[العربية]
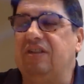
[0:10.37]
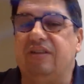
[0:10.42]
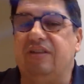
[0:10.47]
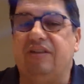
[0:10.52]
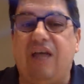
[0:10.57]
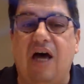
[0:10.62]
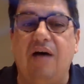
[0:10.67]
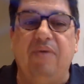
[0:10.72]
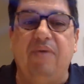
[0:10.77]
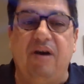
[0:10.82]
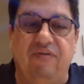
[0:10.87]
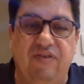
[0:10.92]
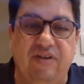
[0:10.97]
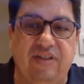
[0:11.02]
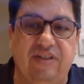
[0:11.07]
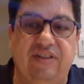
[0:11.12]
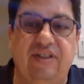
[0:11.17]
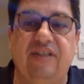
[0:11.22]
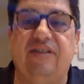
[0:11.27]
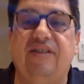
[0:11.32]
طامع في
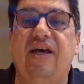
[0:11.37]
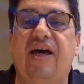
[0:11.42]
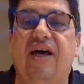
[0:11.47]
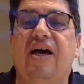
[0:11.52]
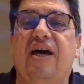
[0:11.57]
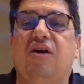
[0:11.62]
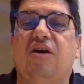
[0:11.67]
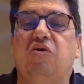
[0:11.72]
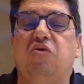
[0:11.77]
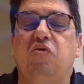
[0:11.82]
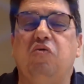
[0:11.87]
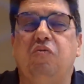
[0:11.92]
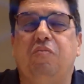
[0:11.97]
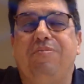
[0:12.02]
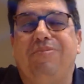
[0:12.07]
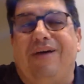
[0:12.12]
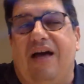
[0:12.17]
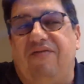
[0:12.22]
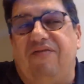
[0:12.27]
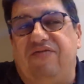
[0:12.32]
الانتصار
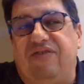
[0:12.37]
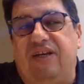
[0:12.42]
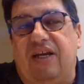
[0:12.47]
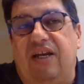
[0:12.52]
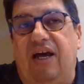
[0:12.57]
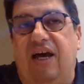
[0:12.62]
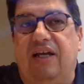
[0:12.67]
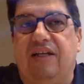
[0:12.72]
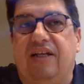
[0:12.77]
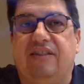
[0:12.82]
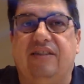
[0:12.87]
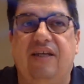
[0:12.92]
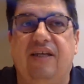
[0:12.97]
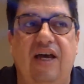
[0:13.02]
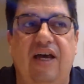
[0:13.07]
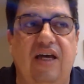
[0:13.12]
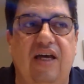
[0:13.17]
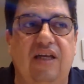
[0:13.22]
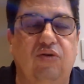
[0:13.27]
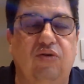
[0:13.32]
وبقى في الحال
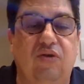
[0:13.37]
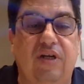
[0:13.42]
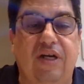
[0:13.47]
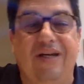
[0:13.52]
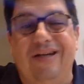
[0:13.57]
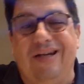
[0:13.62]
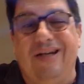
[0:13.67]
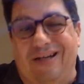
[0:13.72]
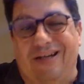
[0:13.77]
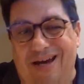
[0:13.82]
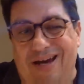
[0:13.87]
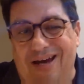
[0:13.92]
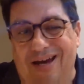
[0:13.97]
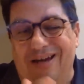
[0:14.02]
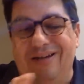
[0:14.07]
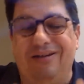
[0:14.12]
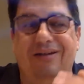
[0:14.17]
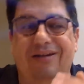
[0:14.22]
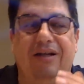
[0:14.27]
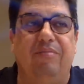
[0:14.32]
التعادل لان
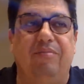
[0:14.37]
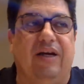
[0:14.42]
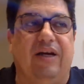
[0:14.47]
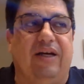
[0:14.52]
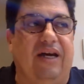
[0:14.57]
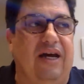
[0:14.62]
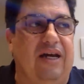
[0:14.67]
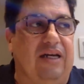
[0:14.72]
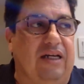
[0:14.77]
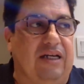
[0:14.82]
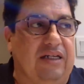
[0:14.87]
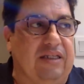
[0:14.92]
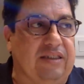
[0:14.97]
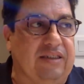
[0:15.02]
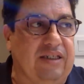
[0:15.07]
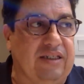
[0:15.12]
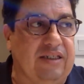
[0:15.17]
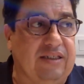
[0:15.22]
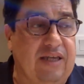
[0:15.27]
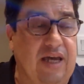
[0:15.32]
كان المكان
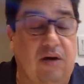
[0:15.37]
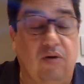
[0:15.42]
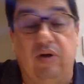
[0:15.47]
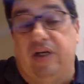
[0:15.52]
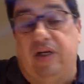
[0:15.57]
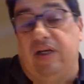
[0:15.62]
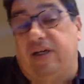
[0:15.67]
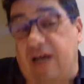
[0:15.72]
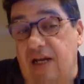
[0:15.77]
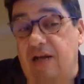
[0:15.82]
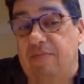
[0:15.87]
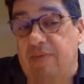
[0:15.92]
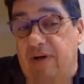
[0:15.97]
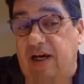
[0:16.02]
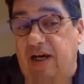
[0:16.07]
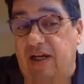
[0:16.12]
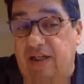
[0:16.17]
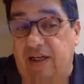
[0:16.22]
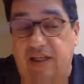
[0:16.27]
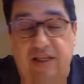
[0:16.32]
للانتصار ولكن كان
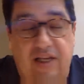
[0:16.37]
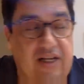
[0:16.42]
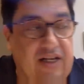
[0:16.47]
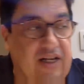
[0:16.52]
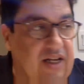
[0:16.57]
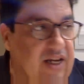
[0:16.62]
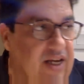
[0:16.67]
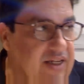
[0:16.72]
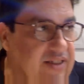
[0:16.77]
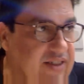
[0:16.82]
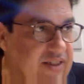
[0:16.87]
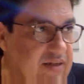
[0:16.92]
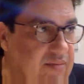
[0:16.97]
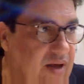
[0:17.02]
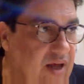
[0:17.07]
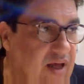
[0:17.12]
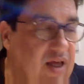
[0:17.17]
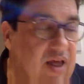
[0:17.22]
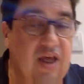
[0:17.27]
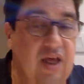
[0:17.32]
المكان كذلك
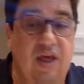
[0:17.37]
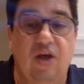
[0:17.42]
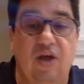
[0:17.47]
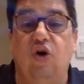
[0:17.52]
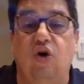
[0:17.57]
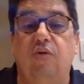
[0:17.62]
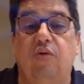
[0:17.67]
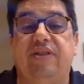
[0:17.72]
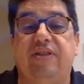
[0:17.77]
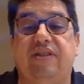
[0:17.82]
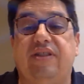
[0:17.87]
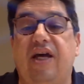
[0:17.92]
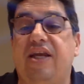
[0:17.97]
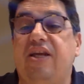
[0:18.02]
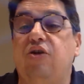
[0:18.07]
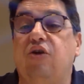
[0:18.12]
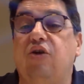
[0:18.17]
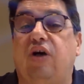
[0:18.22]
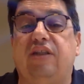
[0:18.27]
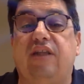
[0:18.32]
للهزيمه وبالتالي
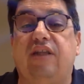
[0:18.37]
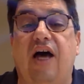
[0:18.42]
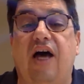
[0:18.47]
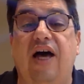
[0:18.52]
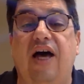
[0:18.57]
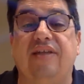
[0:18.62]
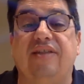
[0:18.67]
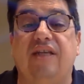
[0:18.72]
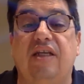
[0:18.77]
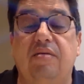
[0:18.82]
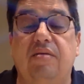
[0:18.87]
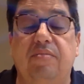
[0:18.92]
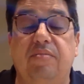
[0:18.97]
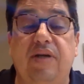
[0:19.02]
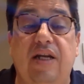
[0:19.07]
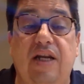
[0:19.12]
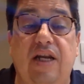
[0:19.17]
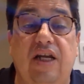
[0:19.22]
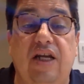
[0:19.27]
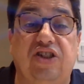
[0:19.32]
نقطه احسن من
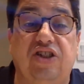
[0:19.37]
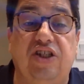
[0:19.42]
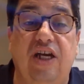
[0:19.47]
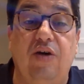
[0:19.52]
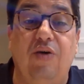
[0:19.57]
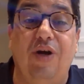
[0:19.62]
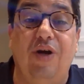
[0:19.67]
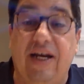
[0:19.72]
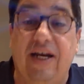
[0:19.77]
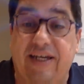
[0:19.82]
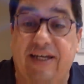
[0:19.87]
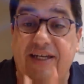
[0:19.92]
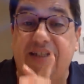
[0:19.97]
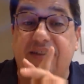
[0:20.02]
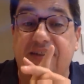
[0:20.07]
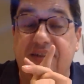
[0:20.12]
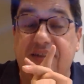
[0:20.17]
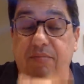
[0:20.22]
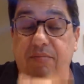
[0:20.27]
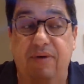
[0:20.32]
لا شيء
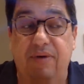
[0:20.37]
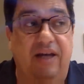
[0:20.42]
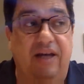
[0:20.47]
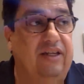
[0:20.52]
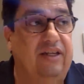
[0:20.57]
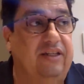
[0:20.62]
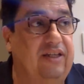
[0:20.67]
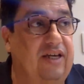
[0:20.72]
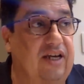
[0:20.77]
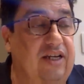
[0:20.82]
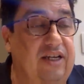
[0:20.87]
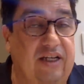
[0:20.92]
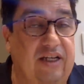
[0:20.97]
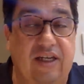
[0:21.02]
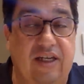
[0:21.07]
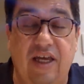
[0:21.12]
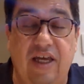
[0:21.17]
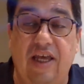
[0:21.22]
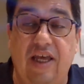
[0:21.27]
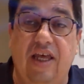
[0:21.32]
ولكن بعد ذلك
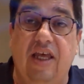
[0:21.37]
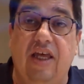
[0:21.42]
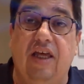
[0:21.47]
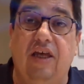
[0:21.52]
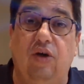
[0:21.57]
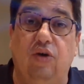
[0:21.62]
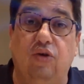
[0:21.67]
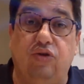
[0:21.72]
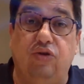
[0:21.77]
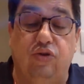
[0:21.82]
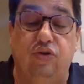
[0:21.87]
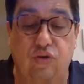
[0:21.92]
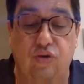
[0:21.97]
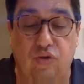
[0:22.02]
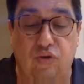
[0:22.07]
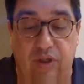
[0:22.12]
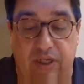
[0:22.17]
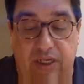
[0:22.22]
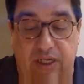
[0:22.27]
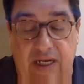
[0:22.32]
عدت
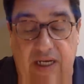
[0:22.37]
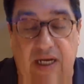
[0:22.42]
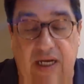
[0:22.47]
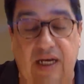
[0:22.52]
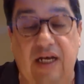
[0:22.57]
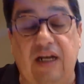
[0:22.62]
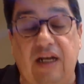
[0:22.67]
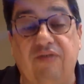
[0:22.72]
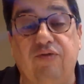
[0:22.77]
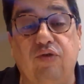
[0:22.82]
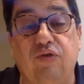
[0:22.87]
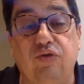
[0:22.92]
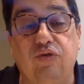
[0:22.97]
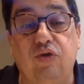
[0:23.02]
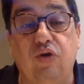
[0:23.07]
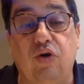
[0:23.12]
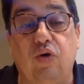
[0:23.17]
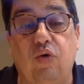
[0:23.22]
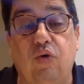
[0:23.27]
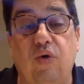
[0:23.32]
الى
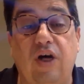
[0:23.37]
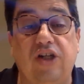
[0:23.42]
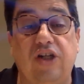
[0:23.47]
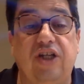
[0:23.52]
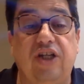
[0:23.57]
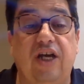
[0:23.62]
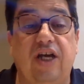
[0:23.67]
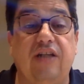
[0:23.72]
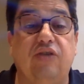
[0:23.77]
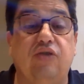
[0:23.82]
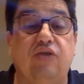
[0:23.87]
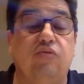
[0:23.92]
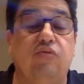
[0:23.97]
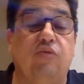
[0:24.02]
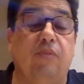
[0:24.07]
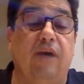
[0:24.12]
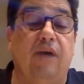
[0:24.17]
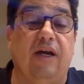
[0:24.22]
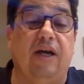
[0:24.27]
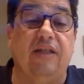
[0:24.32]
الفندق وشاهدت
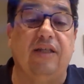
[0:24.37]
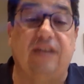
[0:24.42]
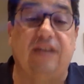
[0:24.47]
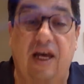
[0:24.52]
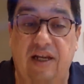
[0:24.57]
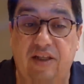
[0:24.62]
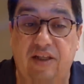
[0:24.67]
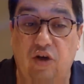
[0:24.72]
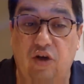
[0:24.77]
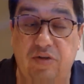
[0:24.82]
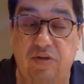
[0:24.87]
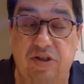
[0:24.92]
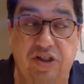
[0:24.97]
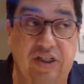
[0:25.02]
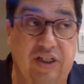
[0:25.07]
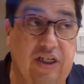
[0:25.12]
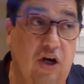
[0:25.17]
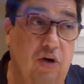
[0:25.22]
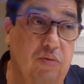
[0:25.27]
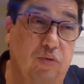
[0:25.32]
مباراه كندا
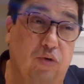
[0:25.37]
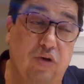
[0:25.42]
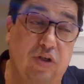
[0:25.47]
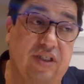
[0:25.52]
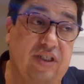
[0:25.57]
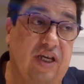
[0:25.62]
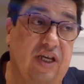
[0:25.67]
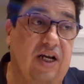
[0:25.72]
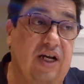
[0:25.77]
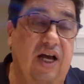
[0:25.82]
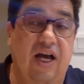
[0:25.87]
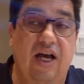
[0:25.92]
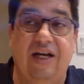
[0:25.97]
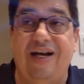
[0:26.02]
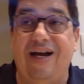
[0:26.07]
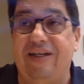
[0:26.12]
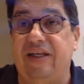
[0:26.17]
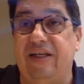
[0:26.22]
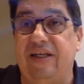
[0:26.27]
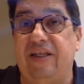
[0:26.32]
وبلجيكا وبكل صراحه
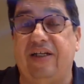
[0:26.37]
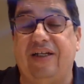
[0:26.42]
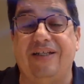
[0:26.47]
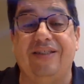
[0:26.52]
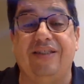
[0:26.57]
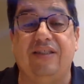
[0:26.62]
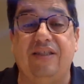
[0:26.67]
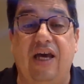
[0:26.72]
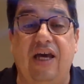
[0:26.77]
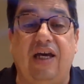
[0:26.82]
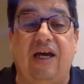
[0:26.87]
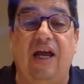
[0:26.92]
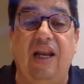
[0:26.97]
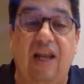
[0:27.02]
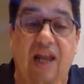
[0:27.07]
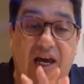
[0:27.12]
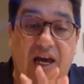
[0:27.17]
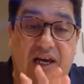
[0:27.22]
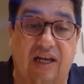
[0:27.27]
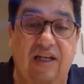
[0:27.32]
كندا كتستحق على
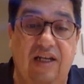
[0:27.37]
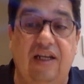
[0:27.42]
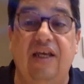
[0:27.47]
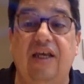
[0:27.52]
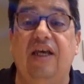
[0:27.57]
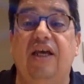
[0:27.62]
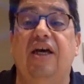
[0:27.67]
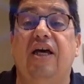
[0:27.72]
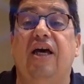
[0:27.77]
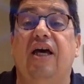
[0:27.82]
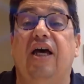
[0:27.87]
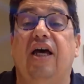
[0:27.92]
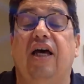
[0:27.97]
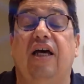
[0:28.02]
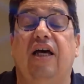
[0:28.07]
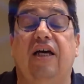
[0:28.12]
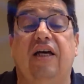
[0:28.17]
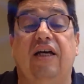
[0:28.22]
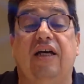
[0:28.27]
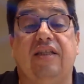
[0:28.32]
الاقل
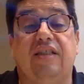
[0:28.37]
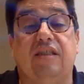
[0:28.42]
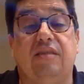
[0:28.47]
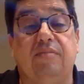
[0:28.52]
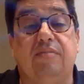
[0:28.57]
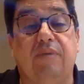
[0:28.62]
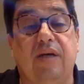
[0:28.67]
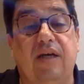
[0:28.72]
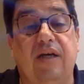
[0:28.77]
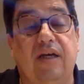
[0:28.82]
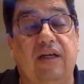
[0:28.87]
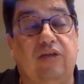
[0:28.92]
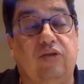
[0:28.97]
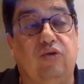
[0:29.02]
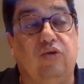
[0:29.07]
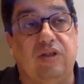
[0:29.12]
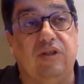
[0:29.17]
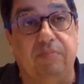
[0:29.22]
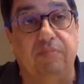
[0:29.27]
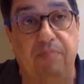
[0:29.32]
آه، آه،
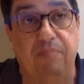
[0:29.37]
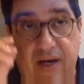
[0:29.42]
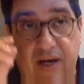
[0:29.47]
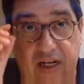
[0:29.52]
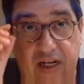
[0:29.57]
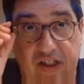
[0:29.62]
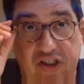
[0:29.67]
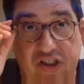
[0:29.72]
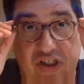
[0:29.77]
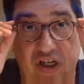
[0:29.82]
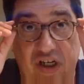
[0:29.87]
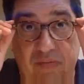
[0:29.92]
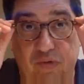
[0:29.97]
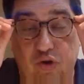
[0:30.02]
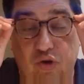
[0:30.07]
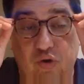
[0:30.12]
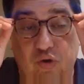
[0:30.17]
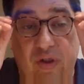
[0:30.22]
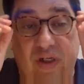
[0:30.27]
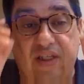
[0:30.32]
تكون سباقه تسجيل
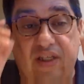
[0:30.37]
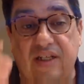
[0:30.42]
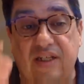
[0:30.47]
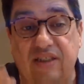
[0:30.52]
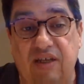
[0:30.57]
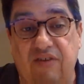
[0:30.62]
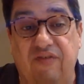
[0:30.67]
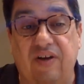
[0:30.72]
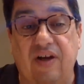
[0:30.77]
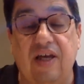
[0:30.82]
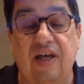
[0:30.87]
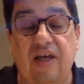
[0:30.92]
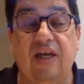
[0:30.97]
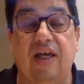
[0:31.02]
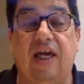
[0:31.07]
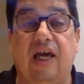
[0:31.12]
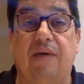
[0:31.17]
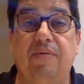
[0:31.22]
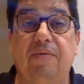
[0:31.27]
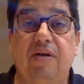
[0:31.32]
بجوج وثلاثه لصفر
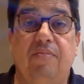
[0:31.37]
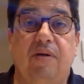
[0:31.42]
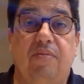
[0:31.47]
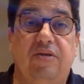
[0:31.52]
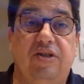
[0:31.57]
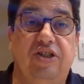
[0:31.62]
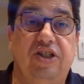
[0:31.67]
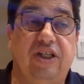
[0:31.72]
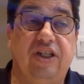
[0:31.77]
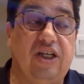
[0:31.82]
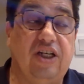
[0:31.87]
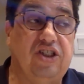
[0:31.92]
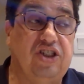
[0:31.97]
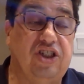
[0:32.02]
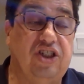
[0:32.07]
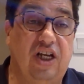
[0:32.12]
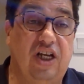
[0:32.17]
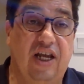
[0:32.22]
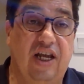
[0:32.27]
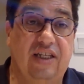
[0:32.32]
قبل ما بلجيكا
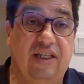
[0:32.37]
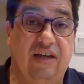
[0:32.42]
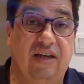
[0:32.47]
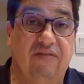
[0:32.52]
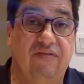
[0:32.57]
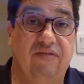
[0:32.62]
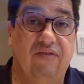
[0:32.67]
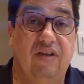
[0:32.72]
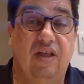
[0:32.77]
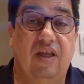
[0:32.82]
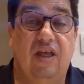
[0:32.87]
تسجل الهدف